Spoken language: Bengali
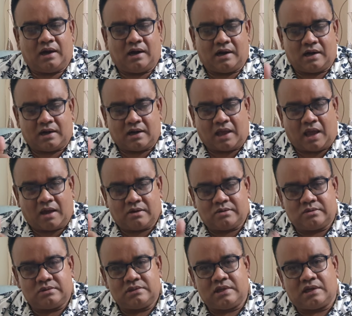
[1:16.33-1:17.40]
আর
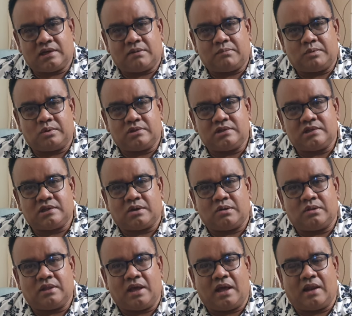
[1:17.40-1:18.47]
এখন যেটা বলছি সেটা হলো
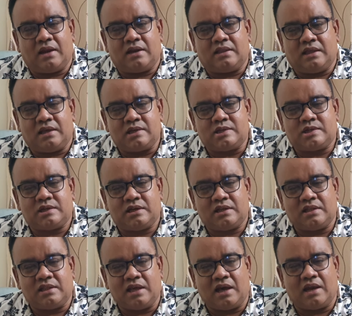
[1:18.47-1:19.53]
দেয়ালের দেশ
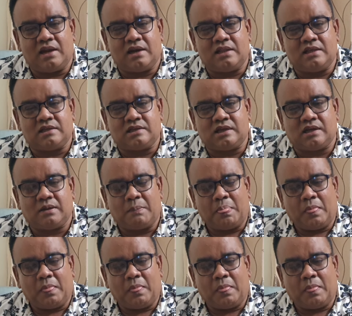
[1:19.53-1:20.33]
দেয়ালের দেশের